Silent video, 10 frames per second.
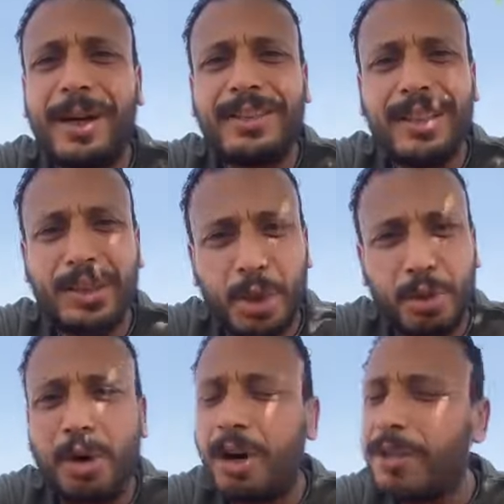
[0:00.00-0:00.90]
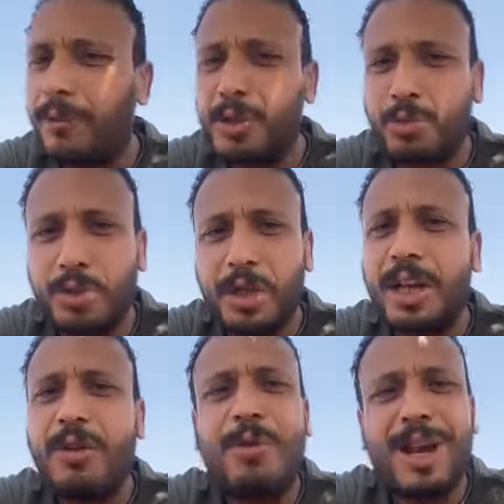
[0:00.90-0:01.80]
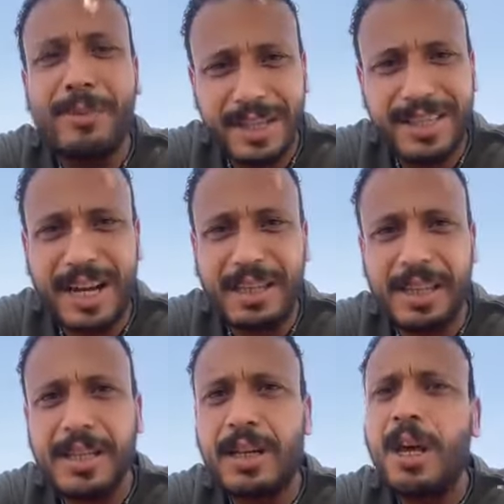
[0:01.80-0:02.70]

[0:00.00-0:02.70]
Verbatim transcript: ما عندك تشققات مفيش مشكله ولا بيأثر على التسهيل